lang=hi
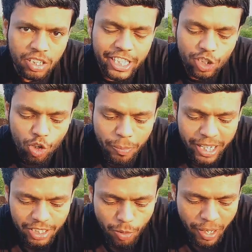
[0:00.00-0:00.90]
गाइस देखो
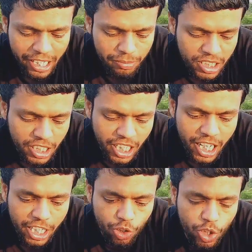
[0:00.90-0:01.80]
मैंने इसको पानी में इसलिए
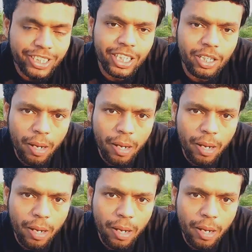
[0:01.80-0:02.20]
डाला क्योंकि ये